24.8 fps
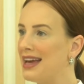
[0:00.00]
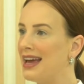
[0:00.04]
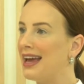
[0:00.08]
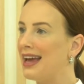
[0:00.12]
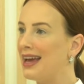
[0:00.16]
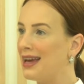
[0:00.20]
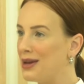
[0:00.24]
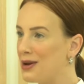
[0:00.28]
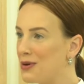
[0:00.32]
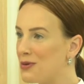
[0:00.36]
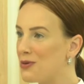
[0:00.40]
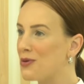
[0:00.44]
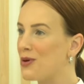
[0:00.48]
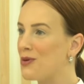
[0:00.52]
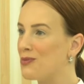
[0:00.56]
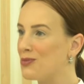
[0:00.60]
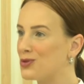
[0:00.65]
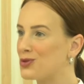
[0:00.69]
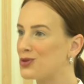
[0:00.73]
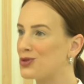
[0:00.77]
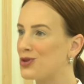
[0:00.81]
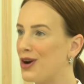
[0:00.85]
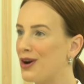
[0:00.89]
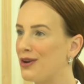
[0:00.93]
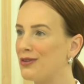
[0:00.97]
É, eu,
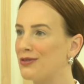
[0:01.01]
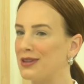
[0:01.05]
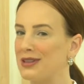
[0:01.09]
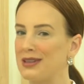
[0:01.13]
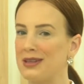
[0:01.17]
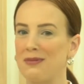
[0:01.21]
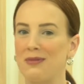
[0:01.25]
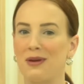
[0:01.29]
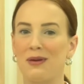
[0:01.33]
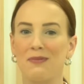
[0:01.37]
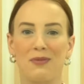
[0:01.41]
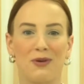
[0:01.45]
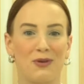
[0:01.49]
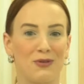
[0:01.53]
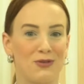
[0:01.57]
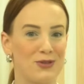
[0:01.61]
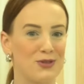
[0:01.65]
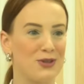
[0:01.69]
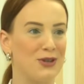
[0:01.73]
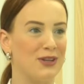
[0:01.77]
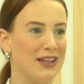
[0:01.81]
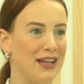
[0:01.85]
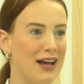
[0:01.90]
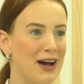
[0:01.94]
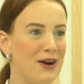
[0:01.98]
como jovem, também
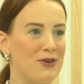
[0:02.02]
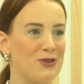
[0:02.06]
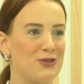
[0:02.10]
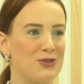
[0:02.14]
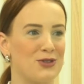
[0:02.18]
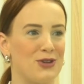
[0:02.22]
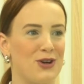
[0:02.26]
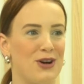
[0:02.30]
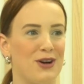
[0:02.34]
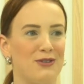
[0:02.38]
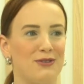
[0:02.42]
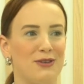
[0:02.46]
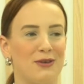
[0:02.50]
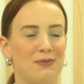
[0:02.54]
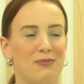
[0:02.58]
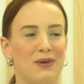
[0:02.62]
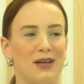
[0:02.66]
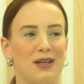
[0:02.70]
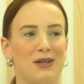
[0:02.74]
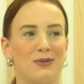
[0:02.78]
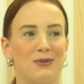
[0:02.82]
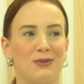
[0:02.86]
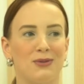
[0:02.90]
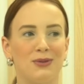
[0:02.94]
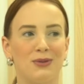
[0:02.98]
profissional jovem,
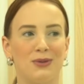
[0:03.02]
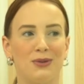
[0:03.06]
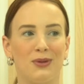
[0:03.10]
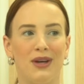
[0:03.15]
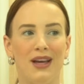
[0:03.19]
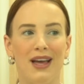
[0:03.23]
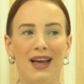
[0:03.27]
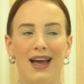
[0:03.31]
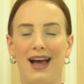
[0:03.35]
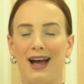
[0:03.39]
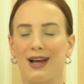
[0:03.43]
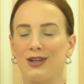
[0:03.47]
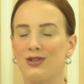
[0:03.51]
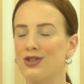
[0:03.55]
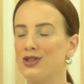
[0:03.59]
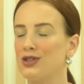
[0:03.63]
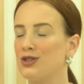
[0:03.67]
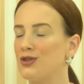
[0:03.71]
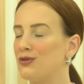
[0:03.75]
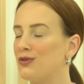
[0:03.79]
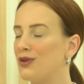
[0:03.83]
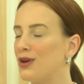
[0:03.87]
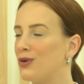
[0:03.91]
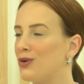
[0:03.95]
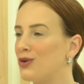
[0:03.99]
pergunto: a
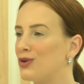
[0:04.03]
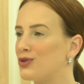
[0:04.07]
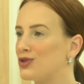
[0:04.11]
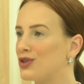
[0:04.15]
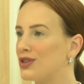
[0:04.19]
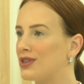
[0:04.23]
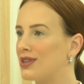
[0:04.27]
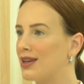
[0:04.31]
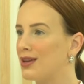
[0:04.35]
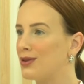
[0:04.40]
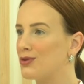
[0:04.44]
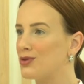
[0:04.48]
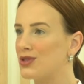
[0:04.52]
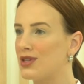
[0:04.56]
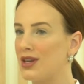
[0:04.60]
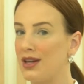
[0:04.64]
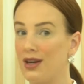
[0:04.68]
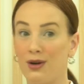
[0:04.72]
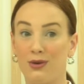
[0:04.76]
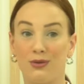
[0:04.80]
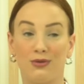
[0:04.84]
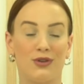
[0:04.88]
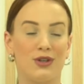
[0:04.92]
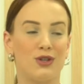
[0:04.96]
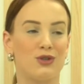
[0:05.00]
gente vê hoje tantos,
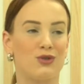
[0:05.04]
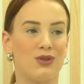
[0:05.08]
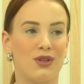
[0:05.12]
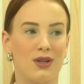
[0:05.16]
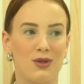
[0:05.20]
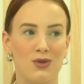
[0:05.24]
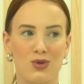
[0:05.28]
eu vejo